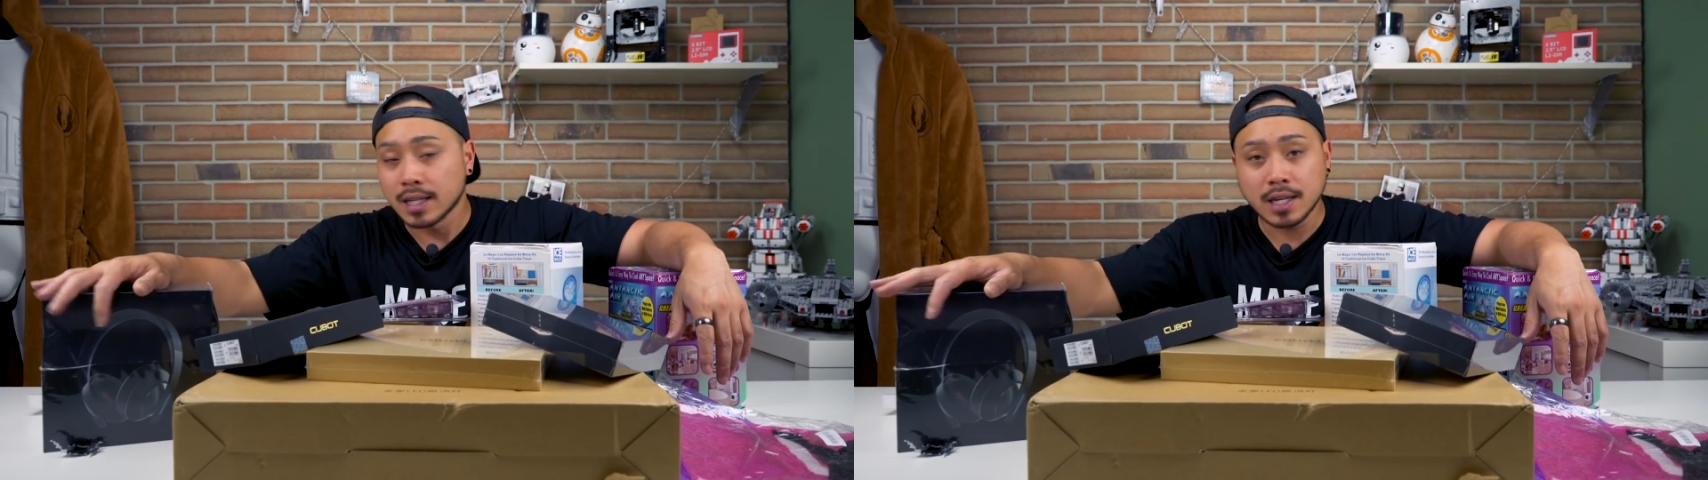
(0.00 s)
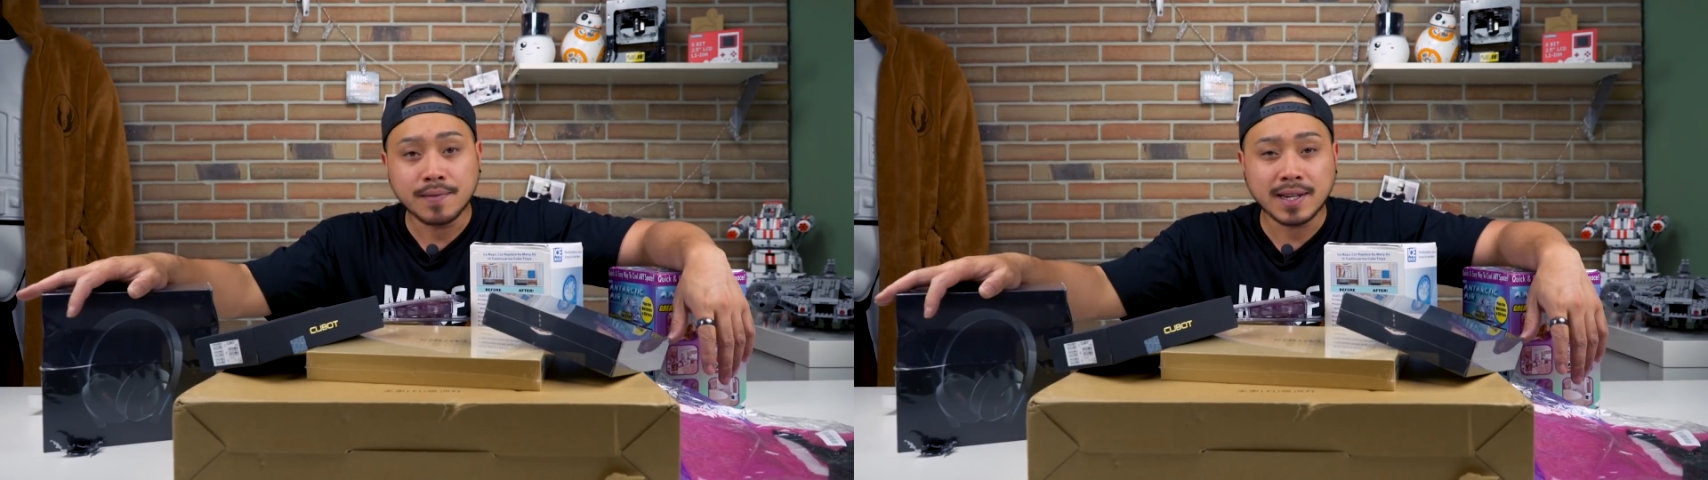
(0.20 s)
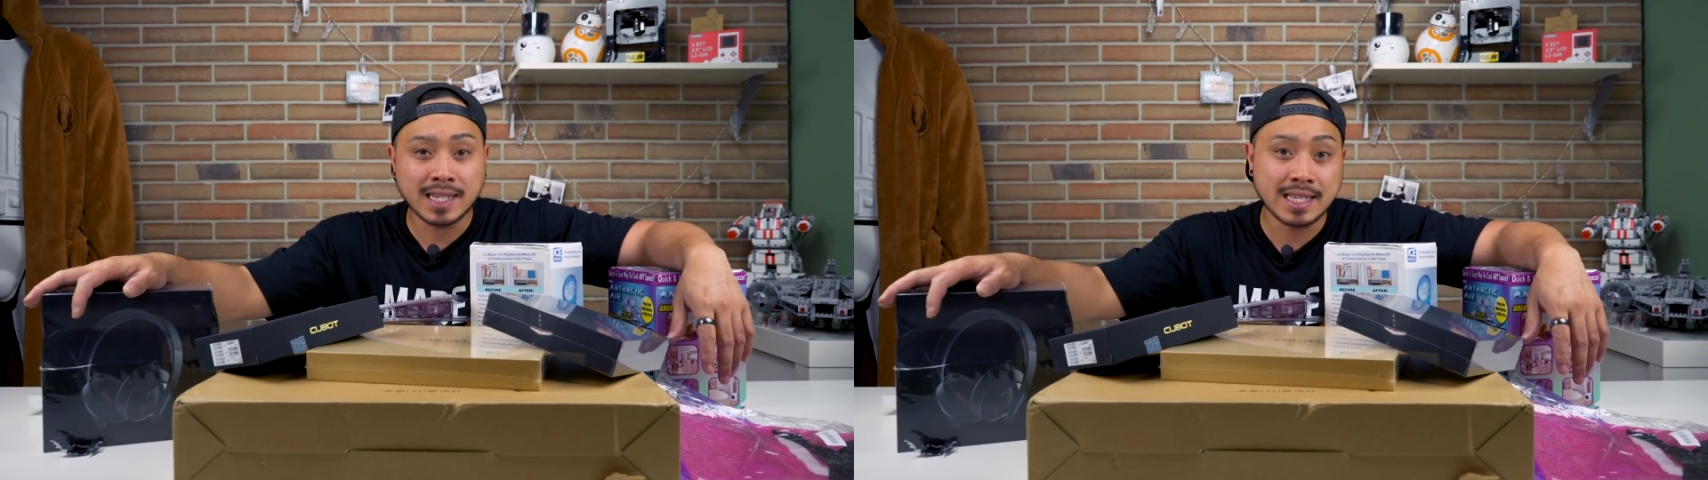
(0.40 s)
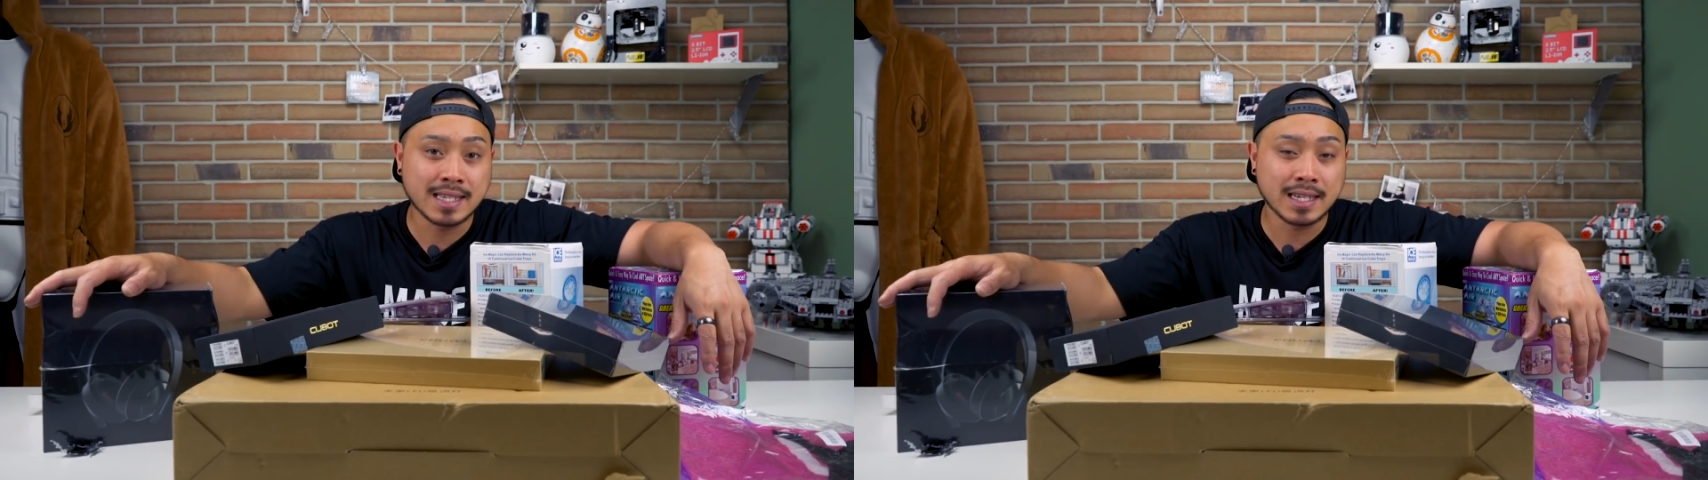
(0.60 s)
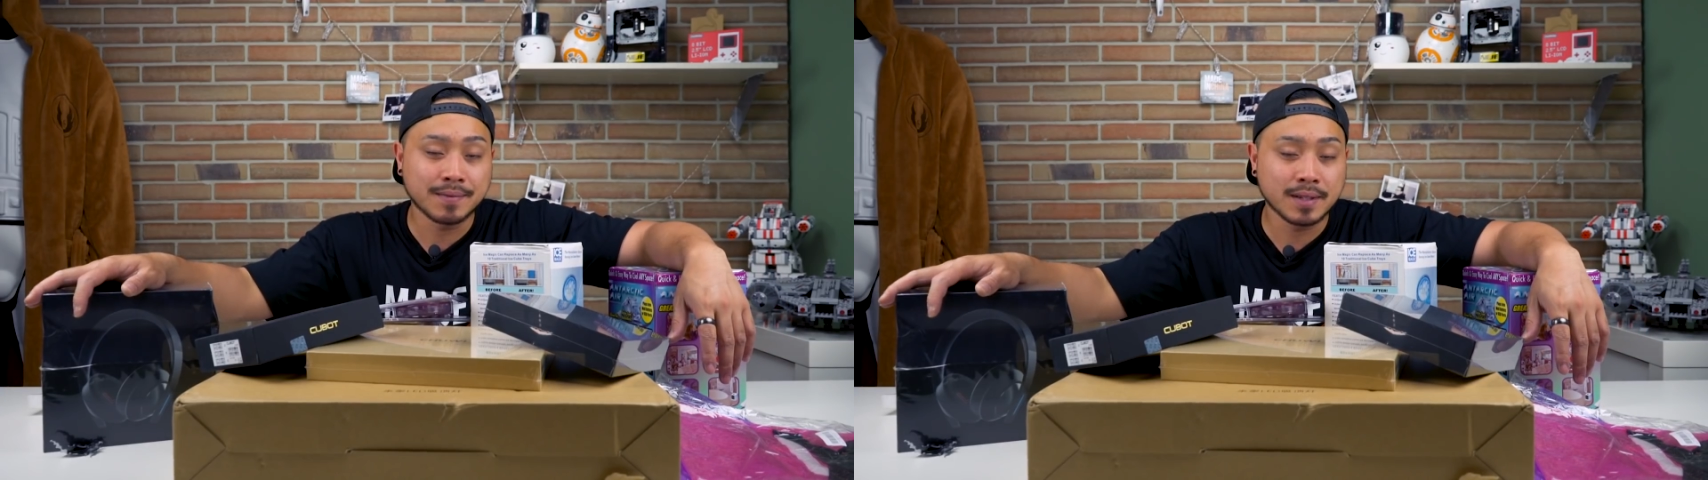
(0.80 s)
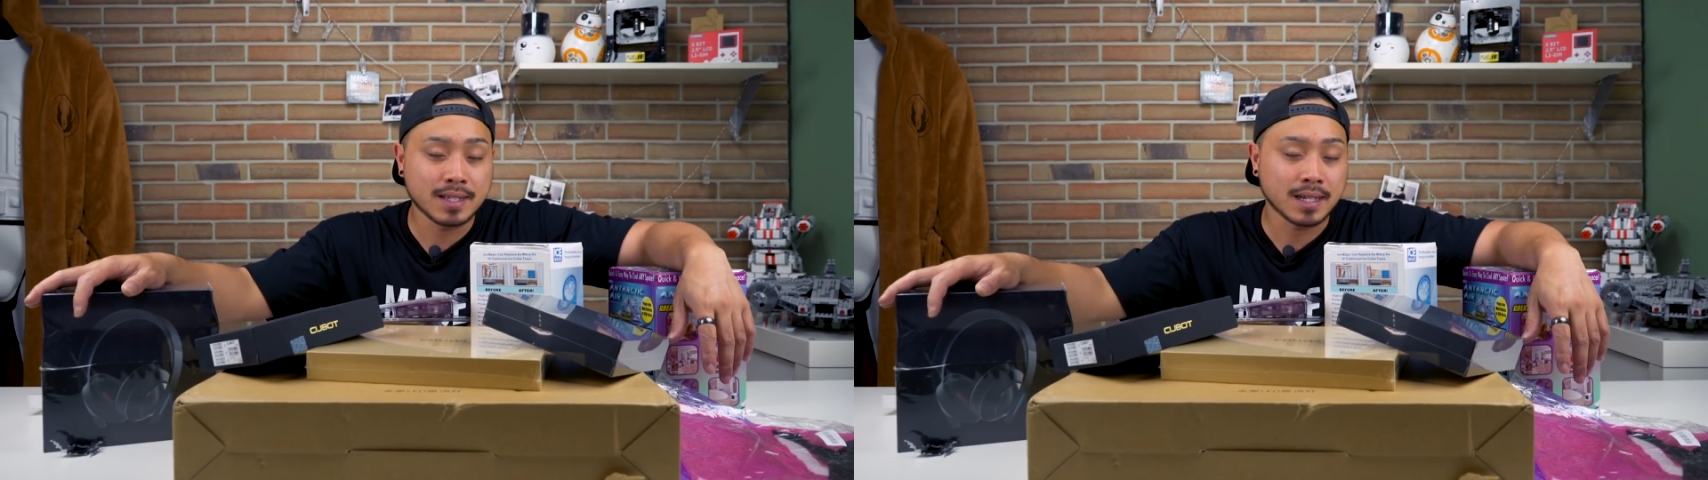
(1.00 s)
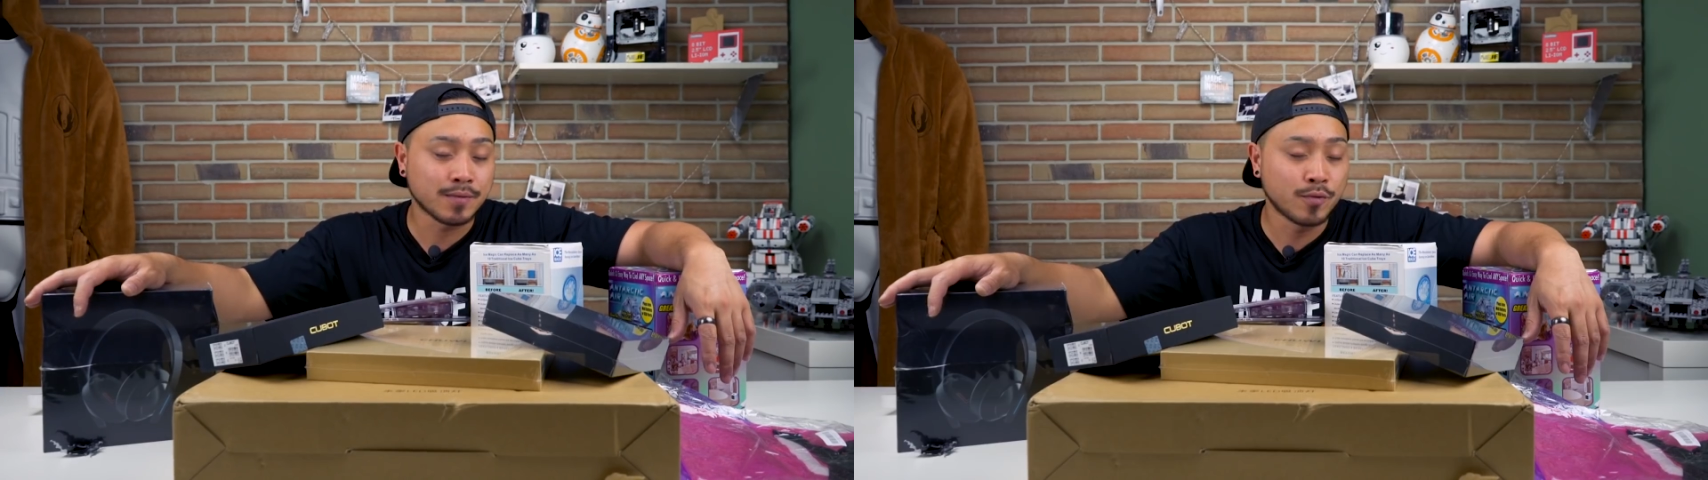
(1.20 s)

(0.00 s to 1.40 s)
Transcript: Ihr werdet jetzt sehen, wie gesagt,